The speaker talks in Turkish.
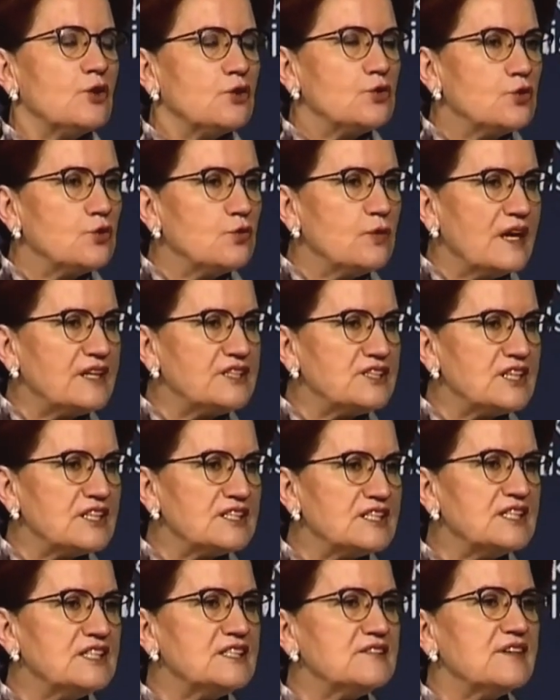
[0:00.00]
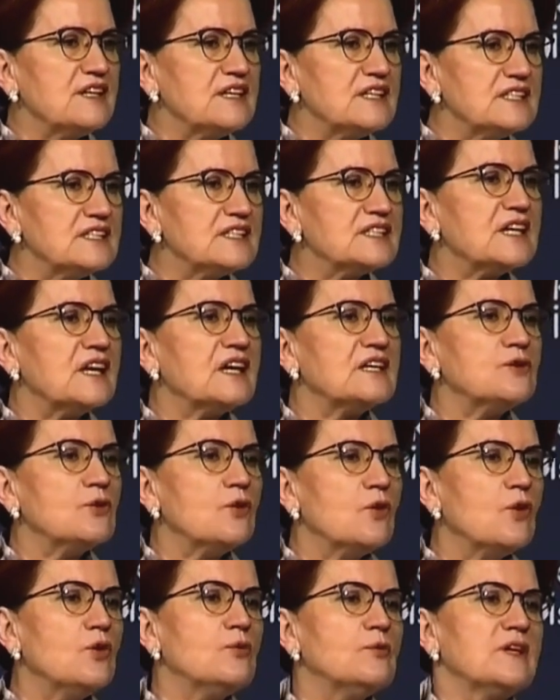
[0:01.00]
güvencesiz ve insani
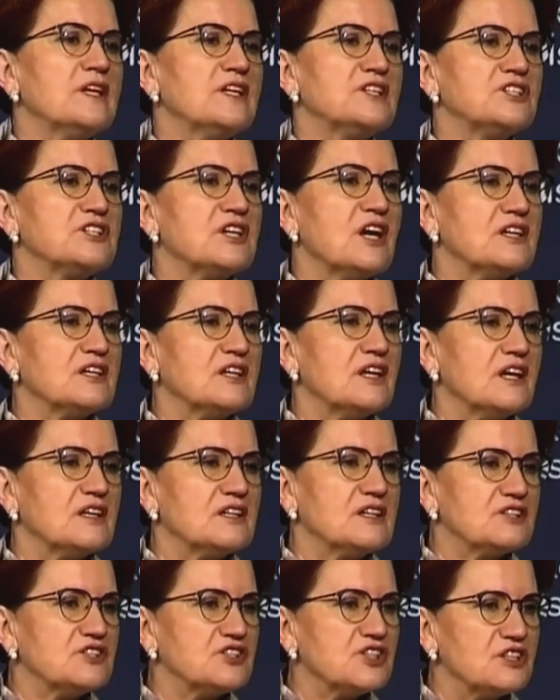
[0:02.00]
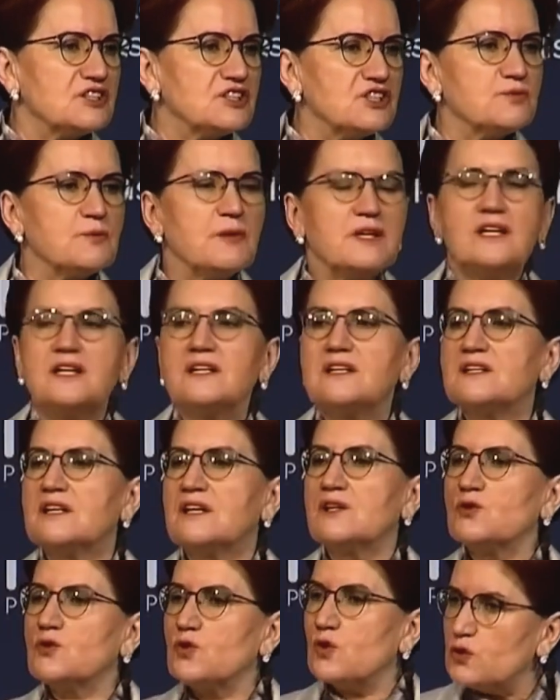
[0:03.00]
olmayan şartlarda
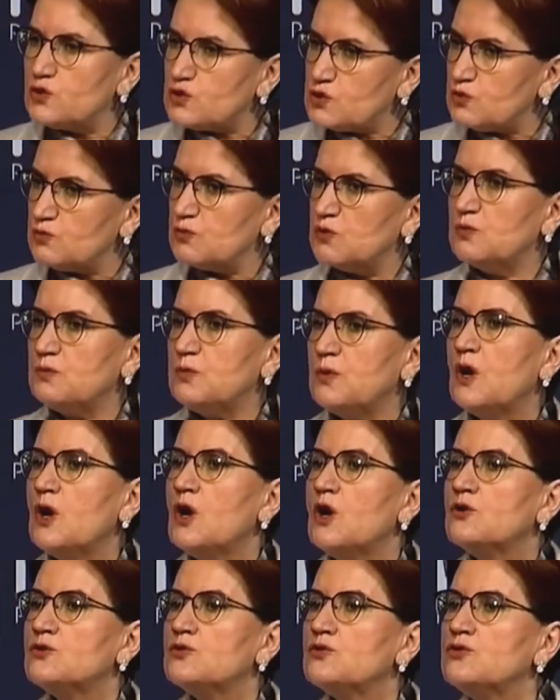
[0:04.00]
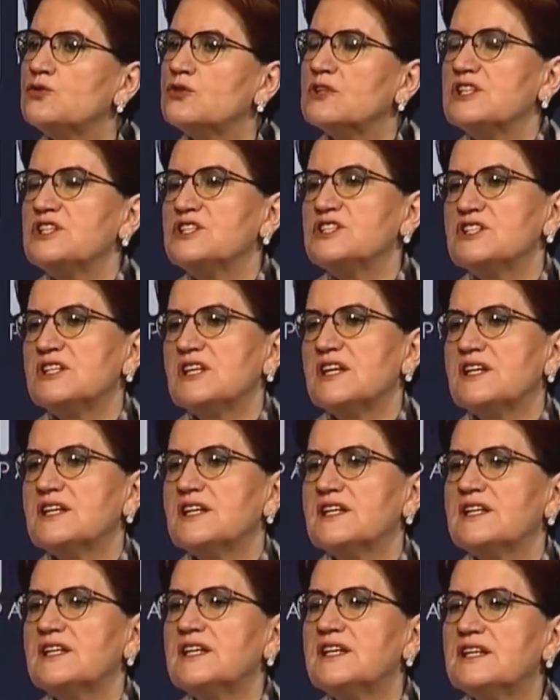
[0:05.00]
çalışmalarına göz yumup Türk
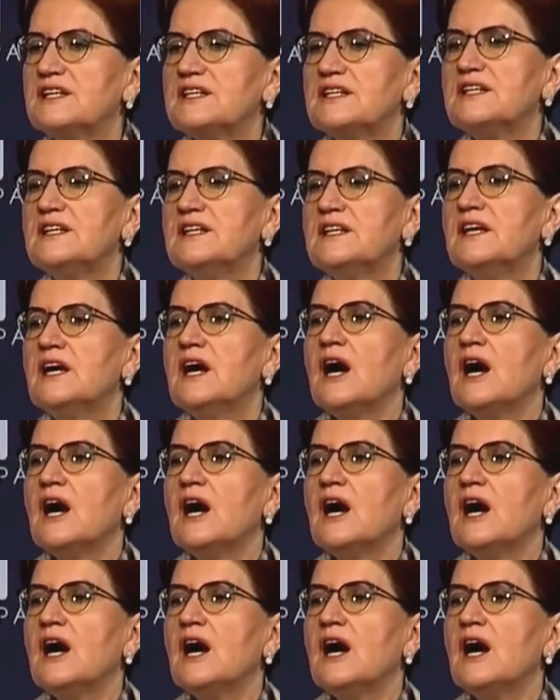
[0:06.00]
işçilerinin yerini